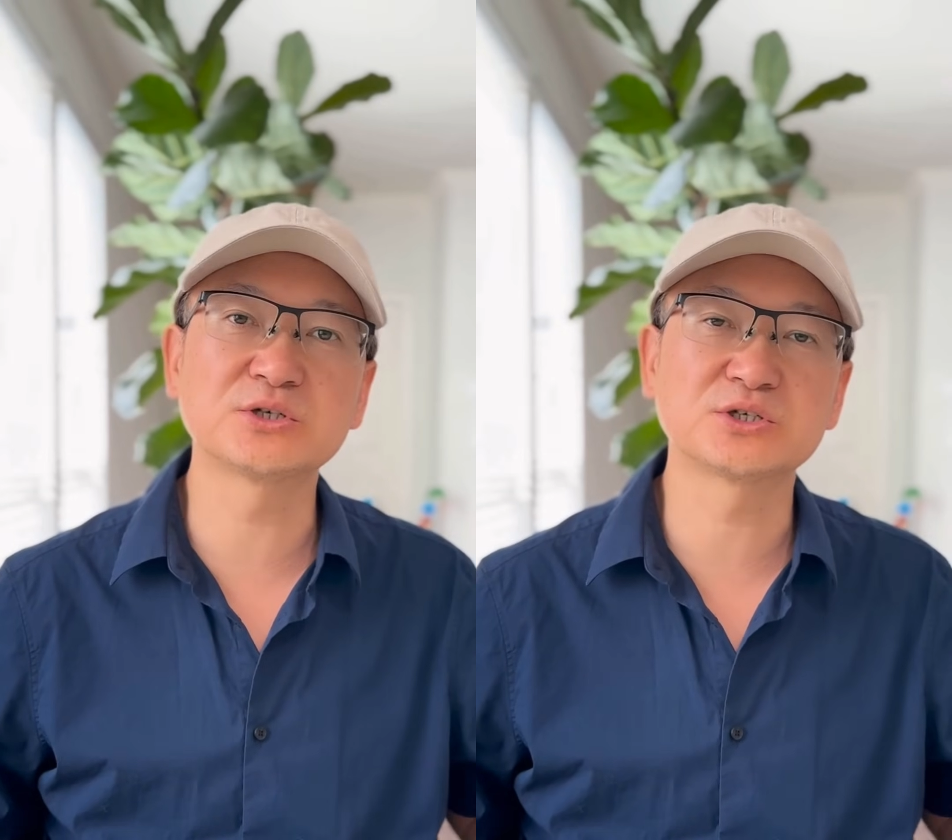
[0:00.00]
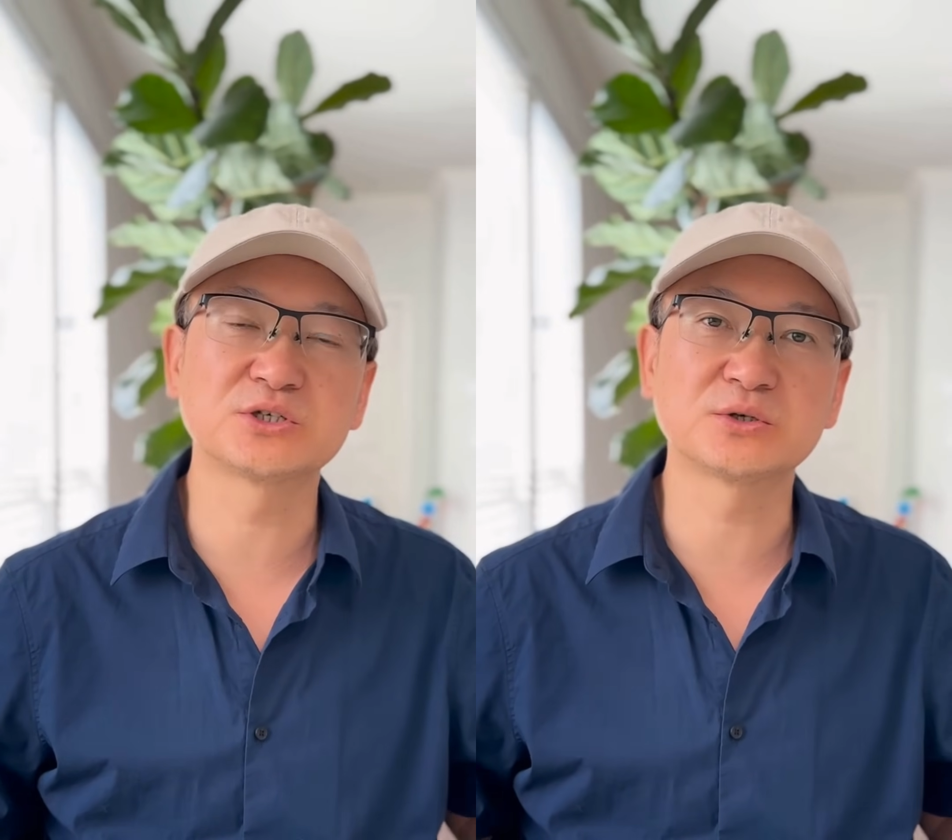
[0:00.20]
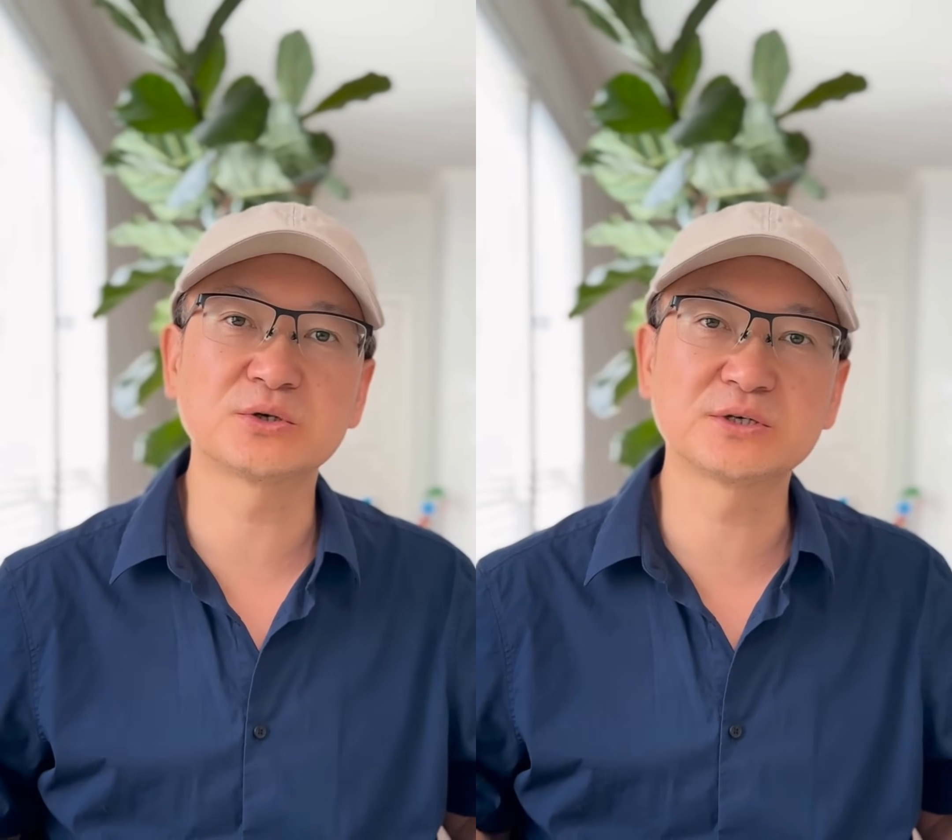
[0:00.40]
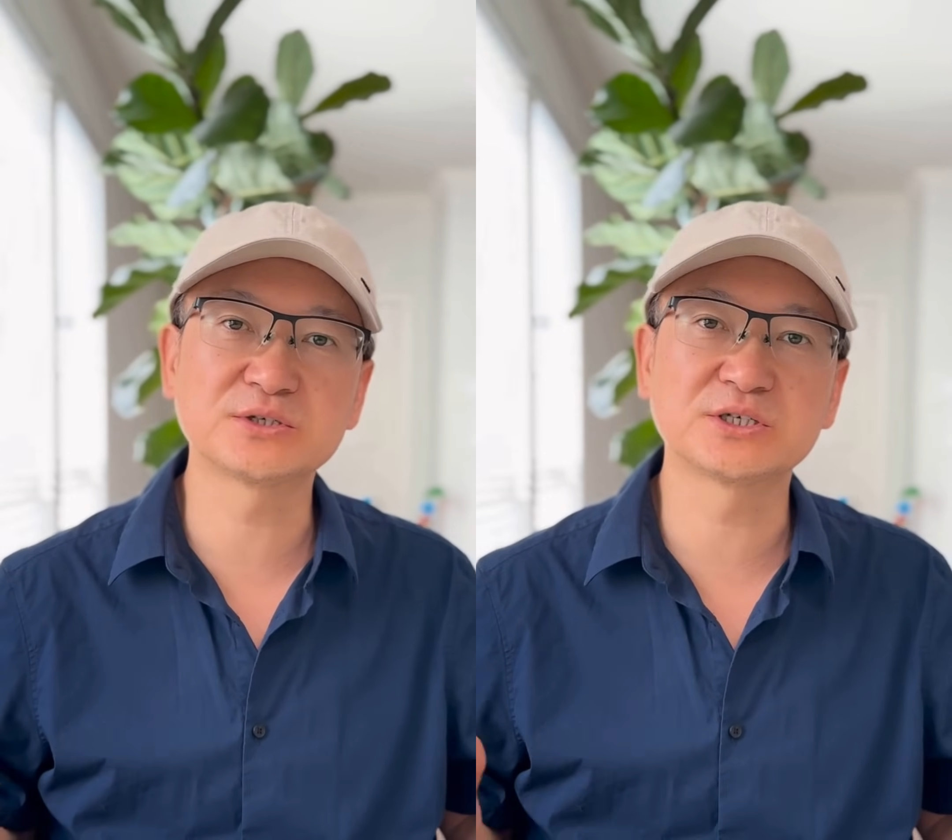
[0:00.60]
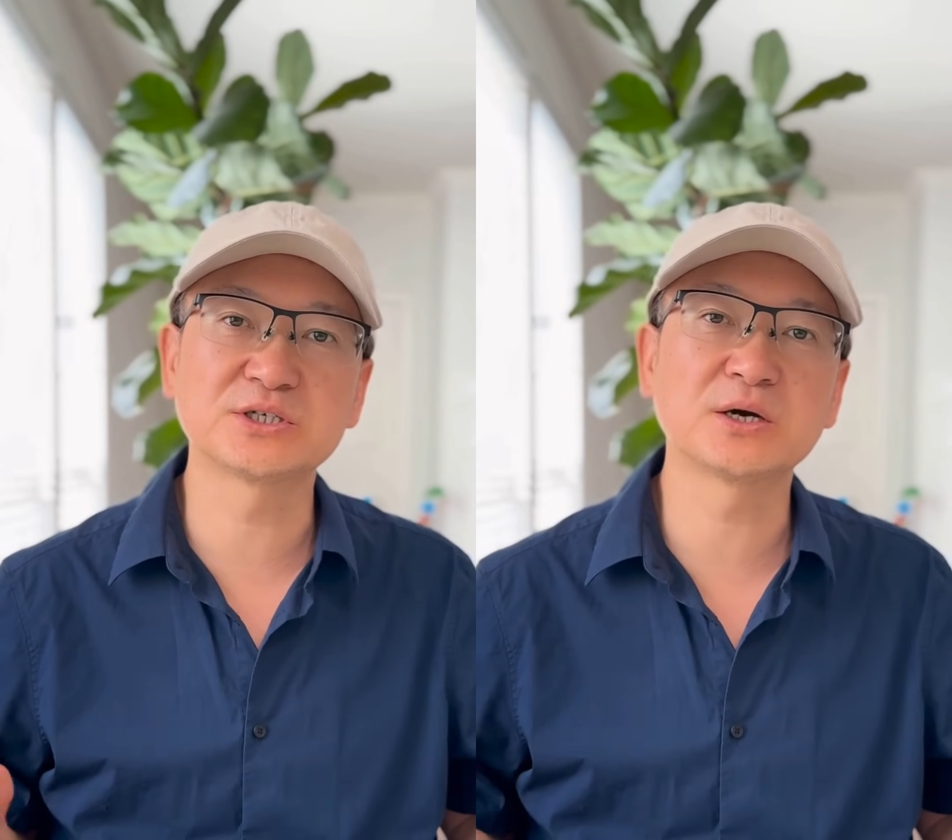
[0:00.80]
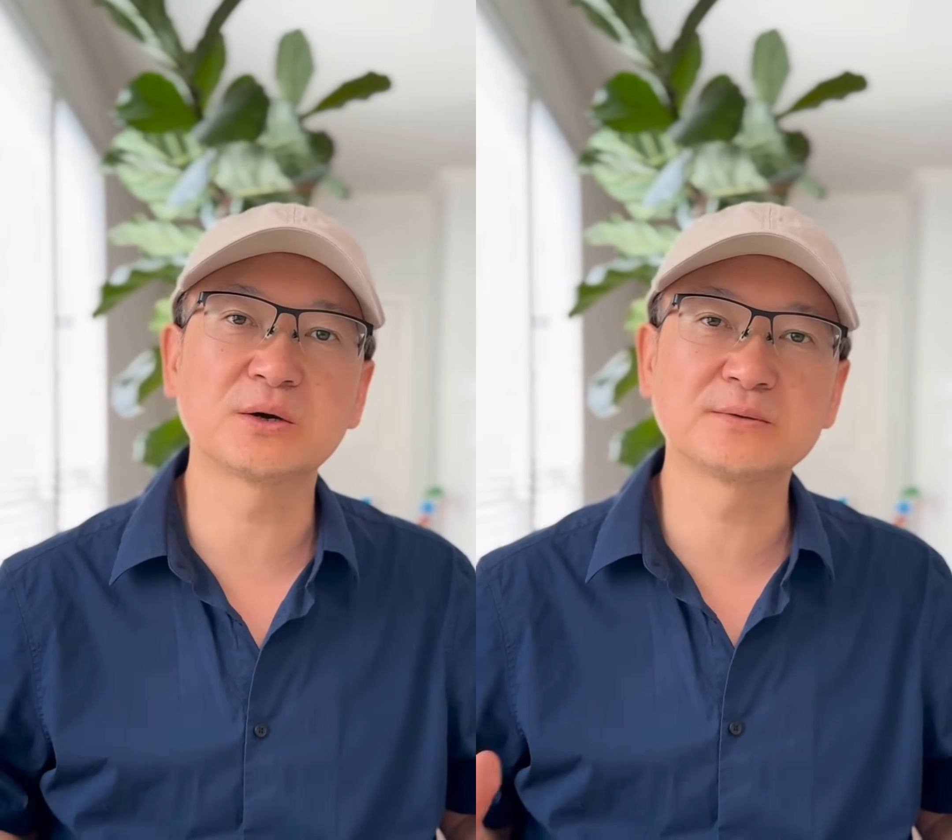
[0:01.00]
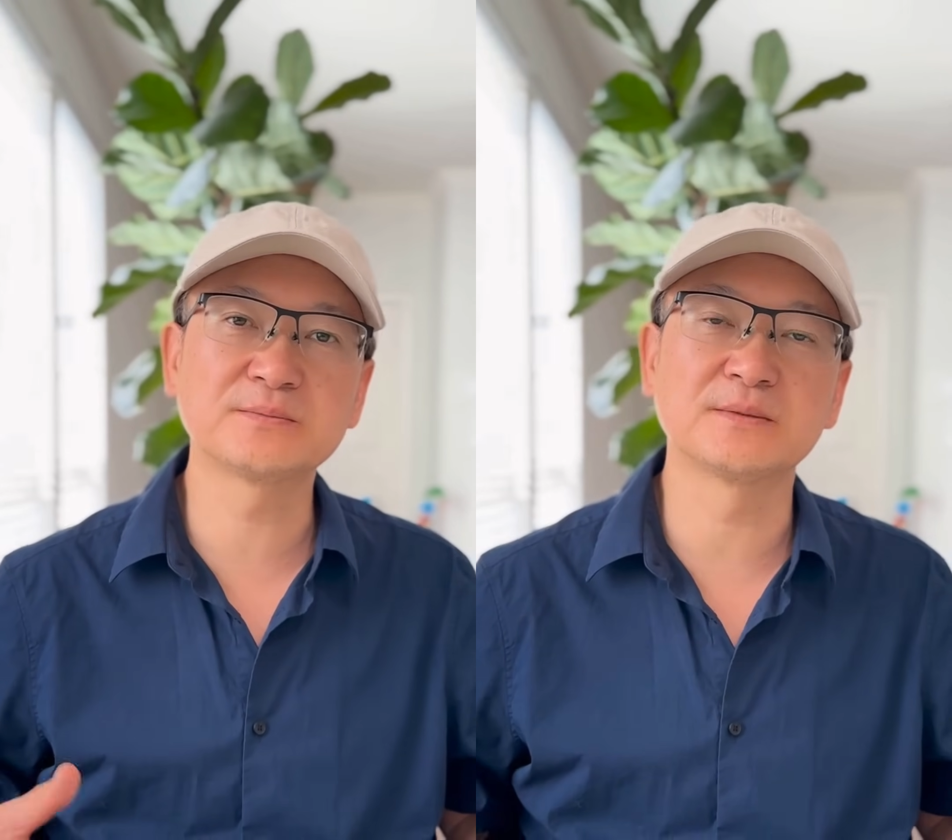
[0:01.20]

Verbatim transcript: 知识和技巧。